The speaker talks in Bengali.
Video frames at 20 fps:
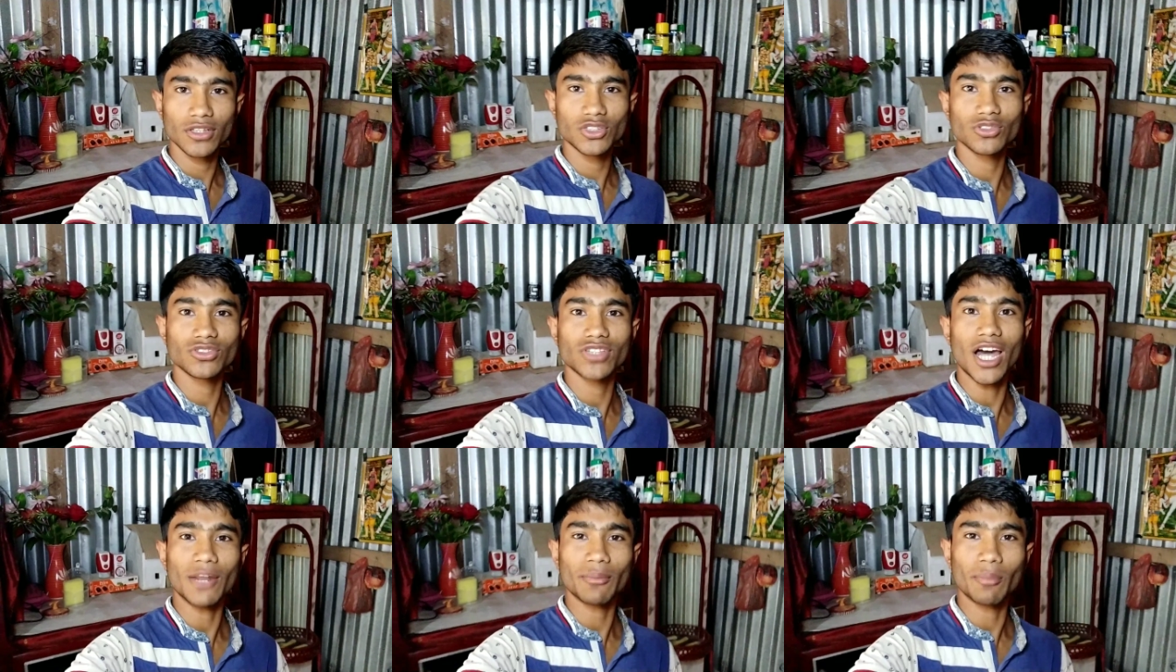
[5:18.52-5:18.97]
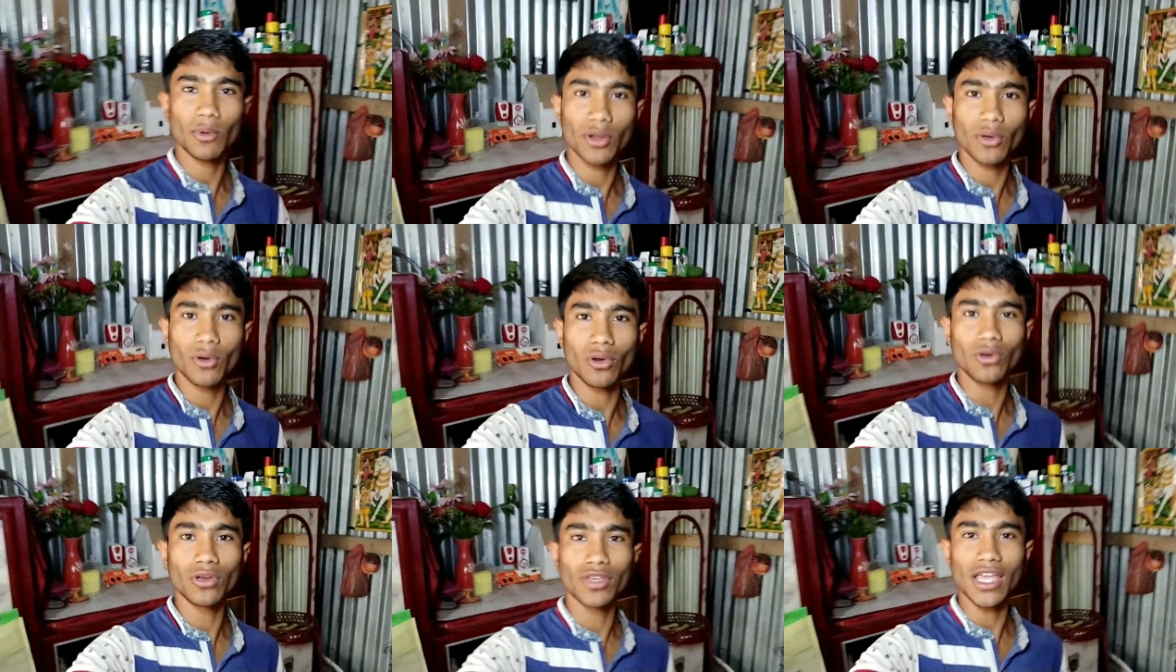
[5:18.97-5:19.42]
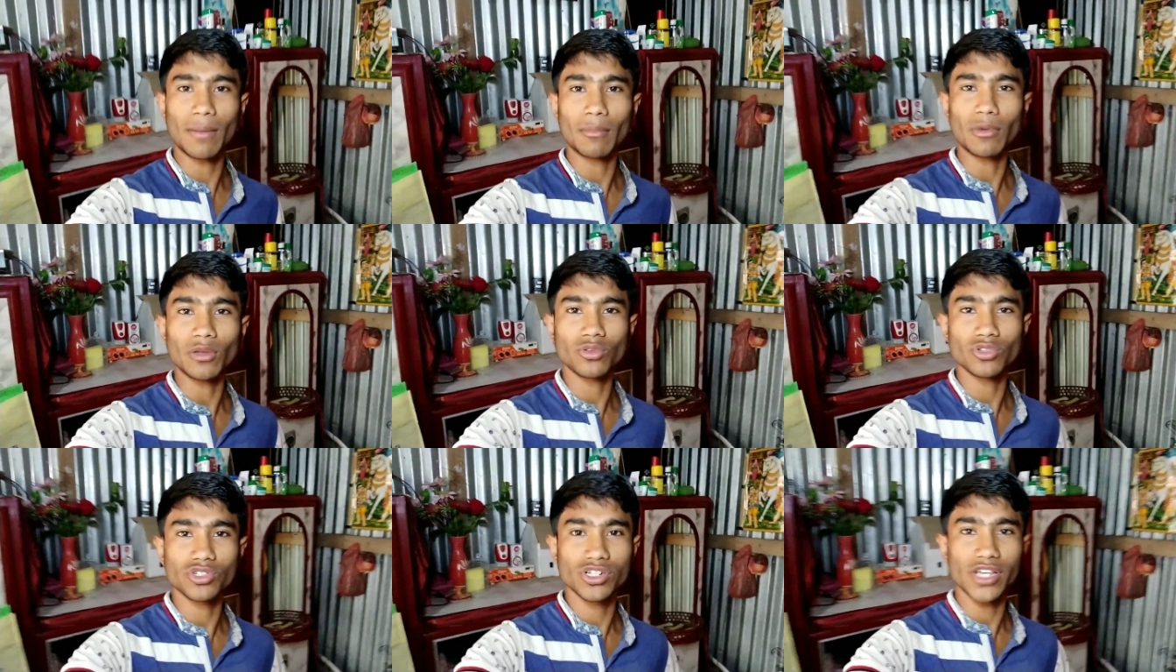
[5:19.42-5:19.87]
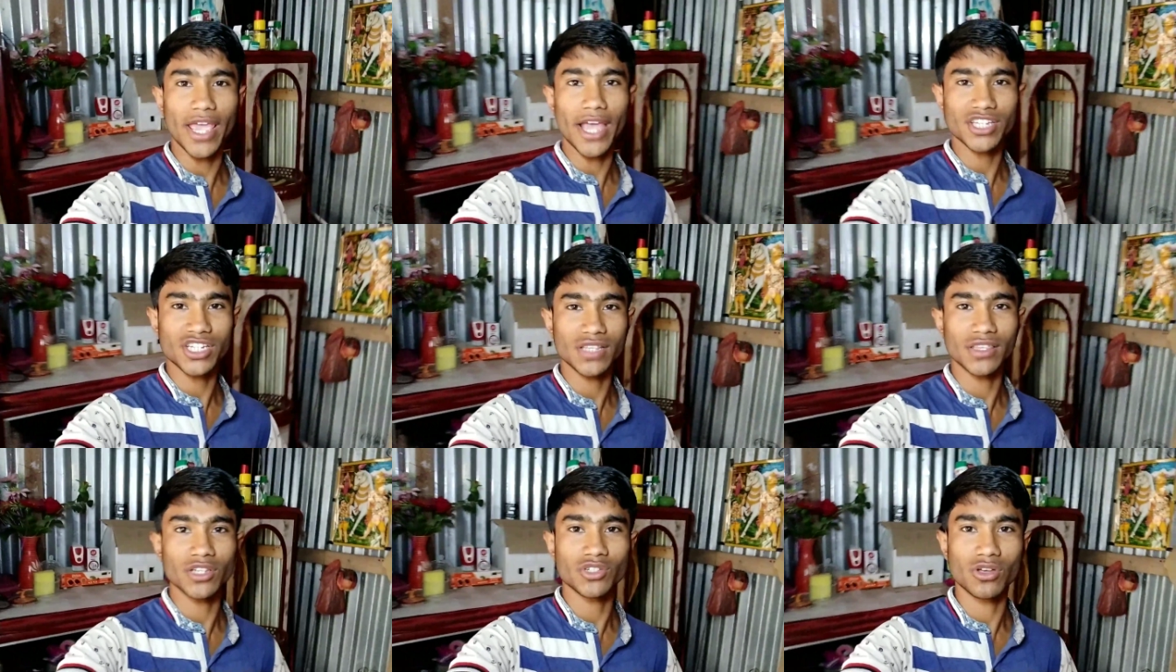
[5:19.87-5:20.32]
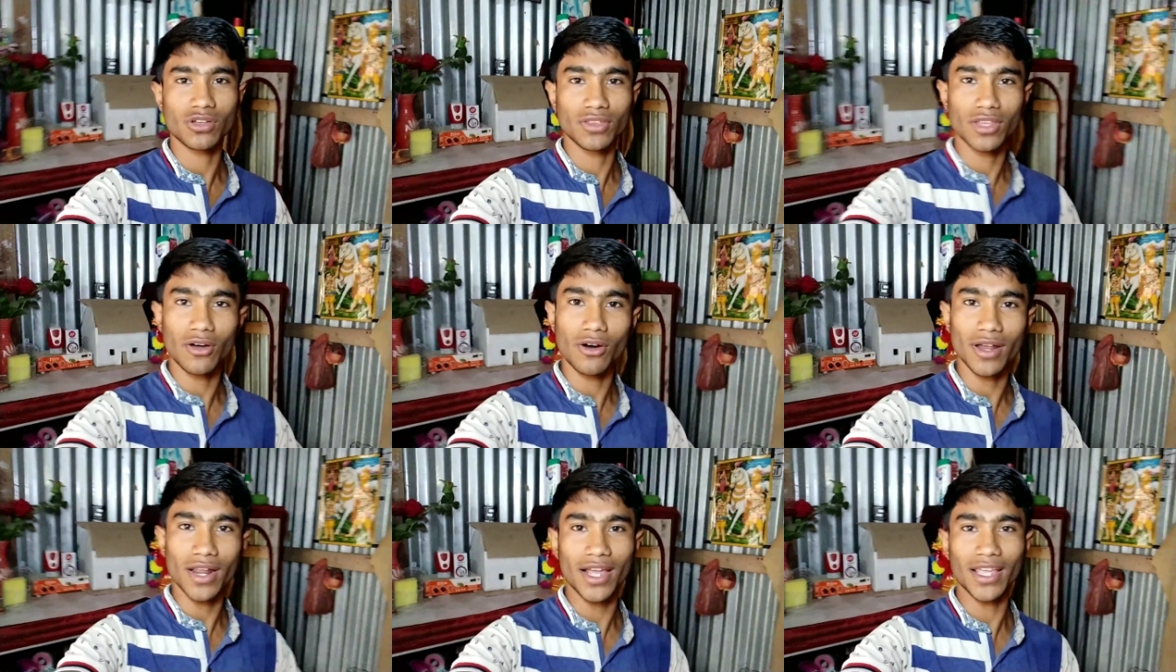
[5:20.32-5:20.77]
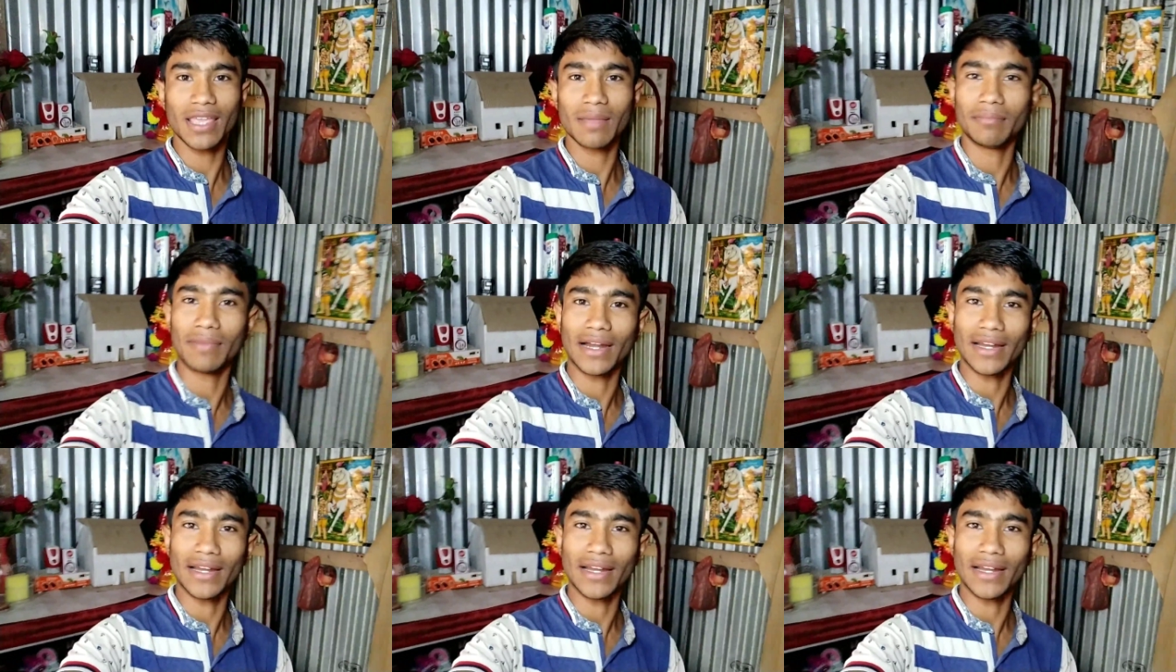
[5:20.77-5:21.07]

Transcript: সো তারপরে হলো কি আমরা দুজনে একসাথে সন্ধ্যা হওয়ার আগে